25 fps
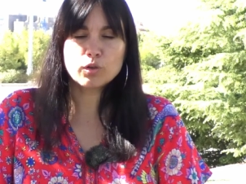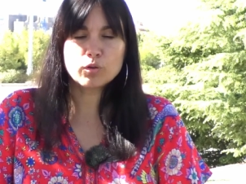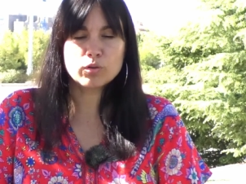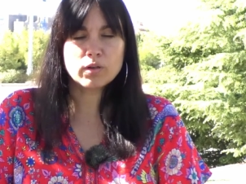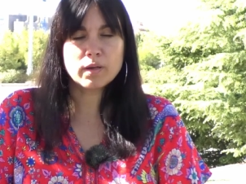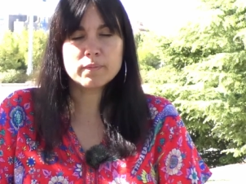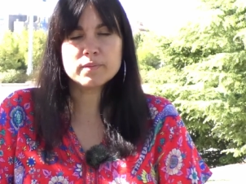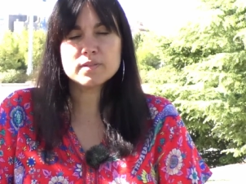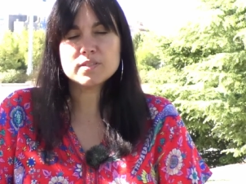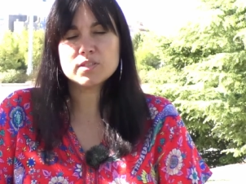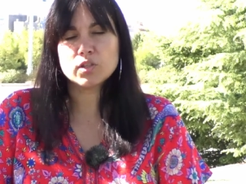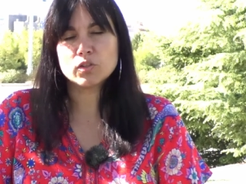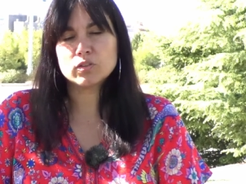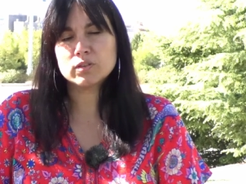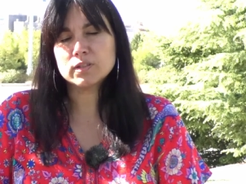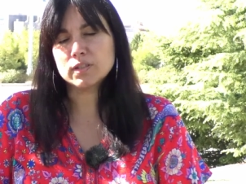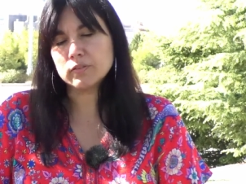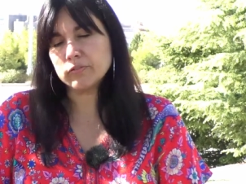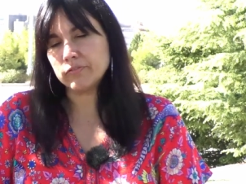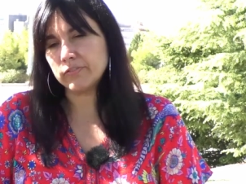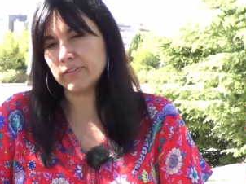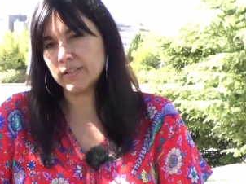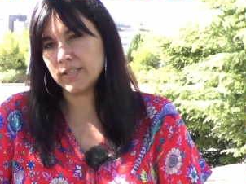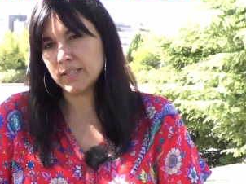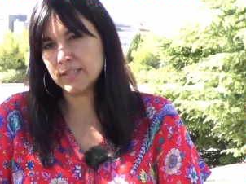o una visión
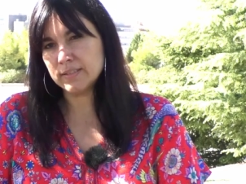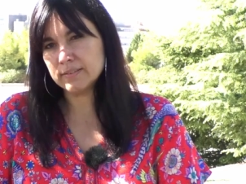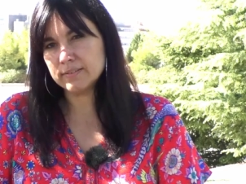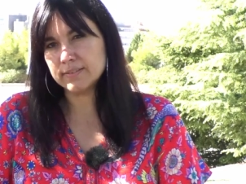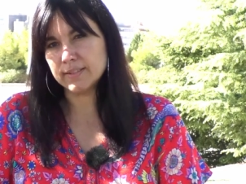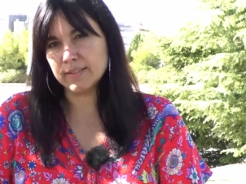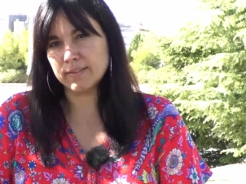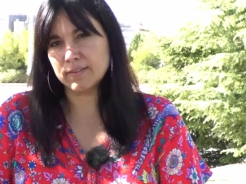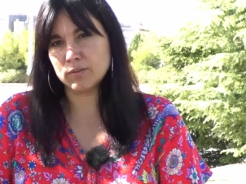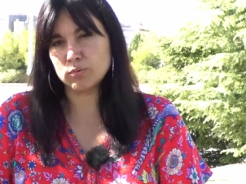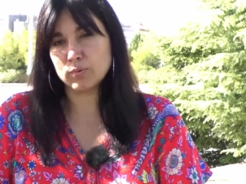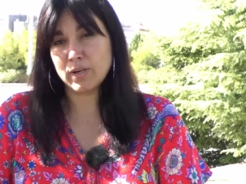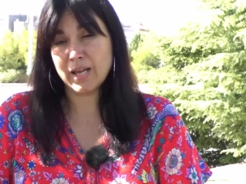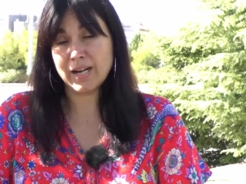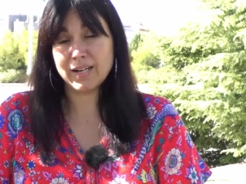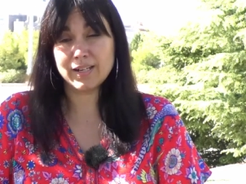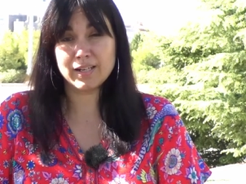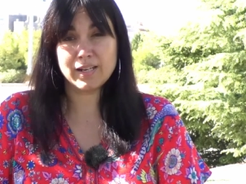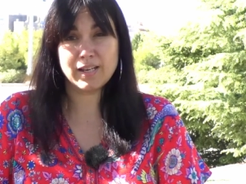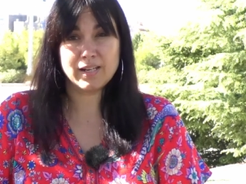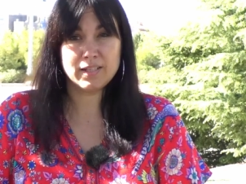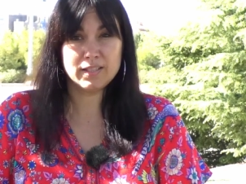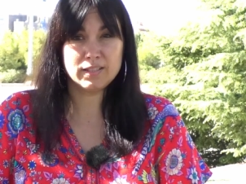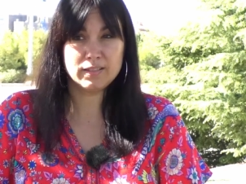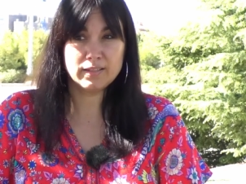diferente de una
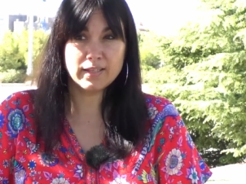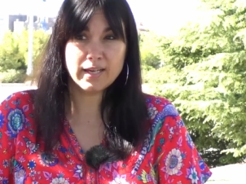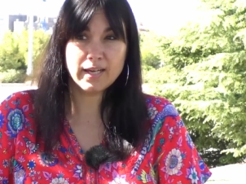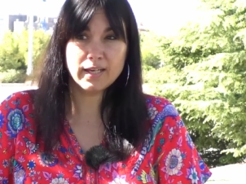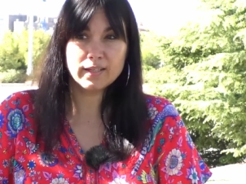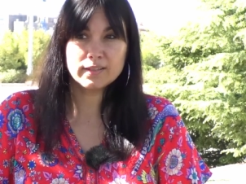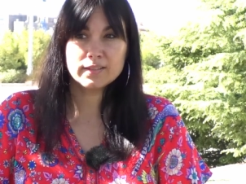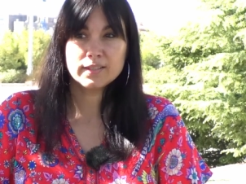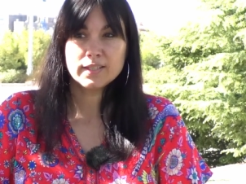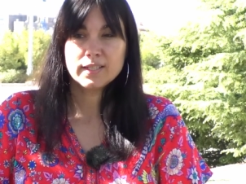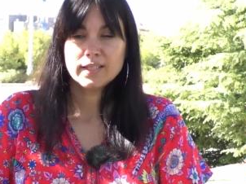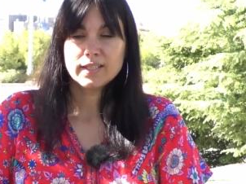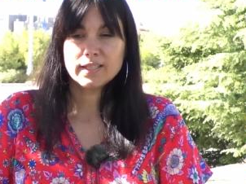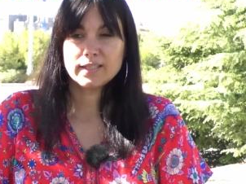realidad